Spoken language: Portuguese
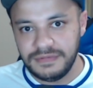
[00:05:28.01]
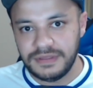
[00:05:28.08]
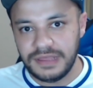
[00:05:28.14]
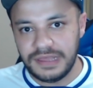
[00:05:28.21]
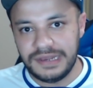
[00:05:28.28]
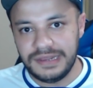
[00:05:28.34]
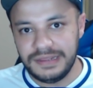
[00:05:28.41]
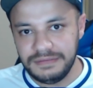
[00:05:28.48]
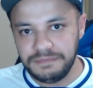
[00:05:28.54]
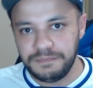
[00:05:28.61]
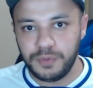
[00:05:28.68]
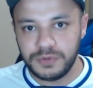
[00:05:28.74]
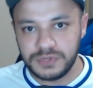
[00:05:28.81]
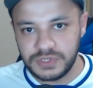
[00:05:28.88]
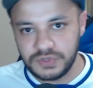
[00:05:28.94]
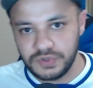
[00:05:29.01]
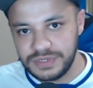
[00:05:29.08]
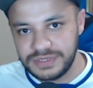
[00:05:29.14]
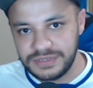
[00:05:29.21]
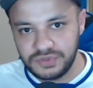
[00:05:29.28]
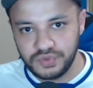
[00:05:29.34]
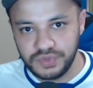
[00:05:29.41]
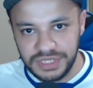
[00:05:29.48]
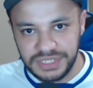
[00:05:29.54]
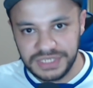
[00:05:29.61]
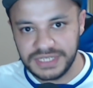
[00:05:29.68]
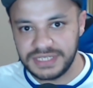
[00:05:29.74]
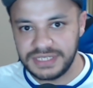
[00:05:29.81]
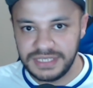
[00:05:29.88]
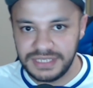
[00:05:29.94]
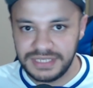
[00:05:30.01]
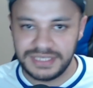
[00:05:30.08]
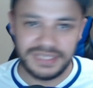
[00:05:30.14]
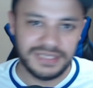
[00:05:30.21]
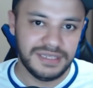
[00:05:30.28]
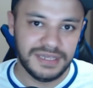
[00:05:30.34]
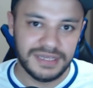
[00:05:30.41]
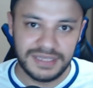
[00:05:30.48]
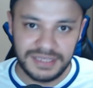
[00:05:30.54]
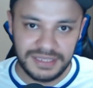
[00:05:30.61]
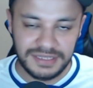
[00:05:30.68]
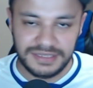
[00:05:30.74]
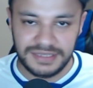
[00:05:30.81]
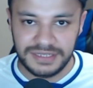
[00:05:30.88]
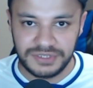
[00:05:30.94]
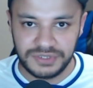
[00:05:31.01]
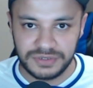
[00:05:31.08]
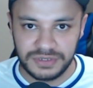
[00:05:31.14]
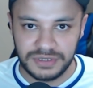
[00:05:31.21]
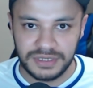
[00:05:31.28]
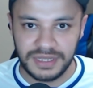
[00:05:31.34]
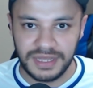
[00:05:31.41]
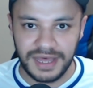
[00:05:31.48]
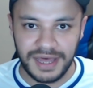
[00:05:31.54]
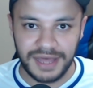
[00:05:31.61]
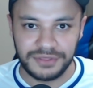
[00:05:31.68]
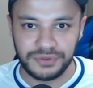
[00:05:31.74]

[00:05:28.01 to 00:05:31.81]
ele postou esse tweet aqui que aí deixou a,